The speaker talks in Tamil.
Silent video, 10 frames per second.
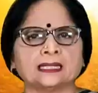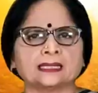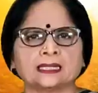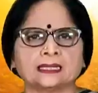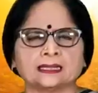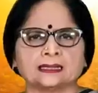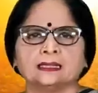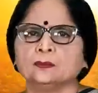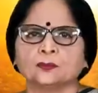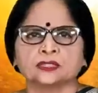நினைக்கிறேன் இதுக்கு
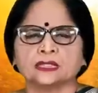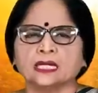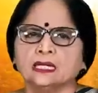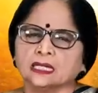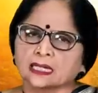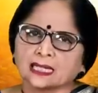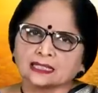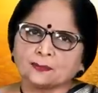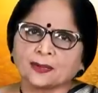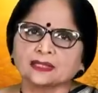புரிஞ்சா
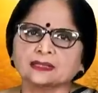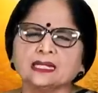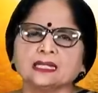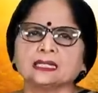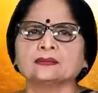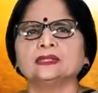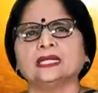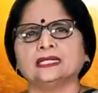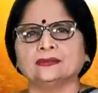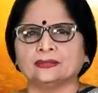கிழக்கு பார்த்தே இதை வந்து
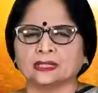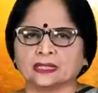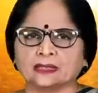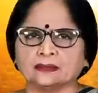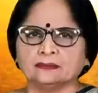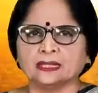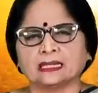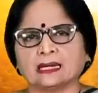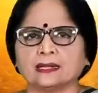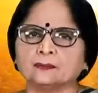எரிய விடுங்க
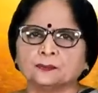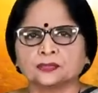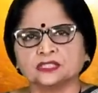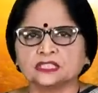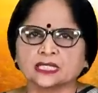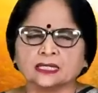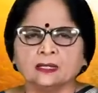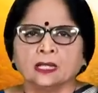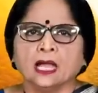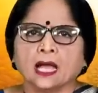வீட்டில் புரிஞ்சிச்சா
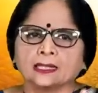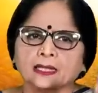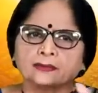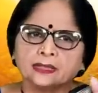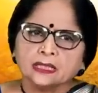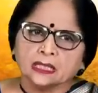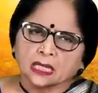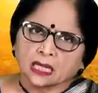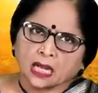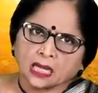அதாவது
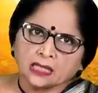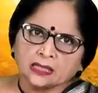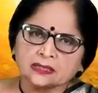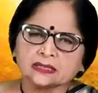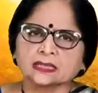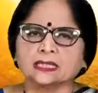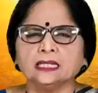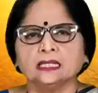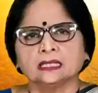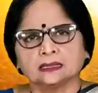காலையிலும் சரி
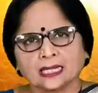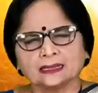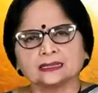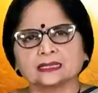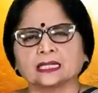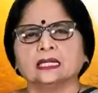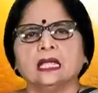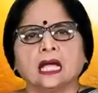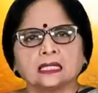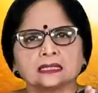நைட்டில் சரி
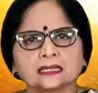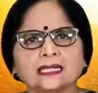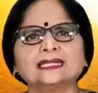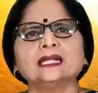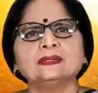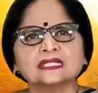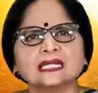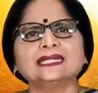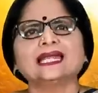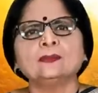அந்த சனிக்கிழமை
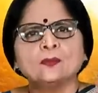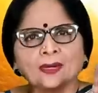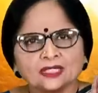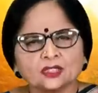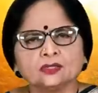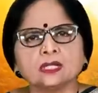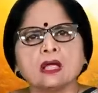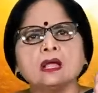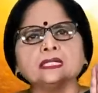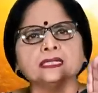சனிக்கிழமை
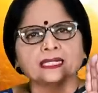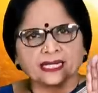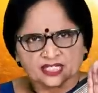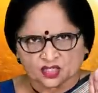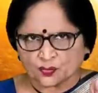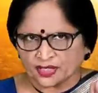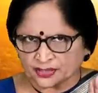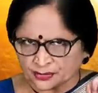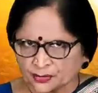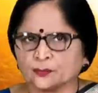மட்டும்தான் இதை ஏற்ற
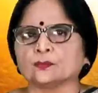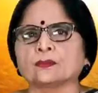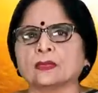வேண்டும்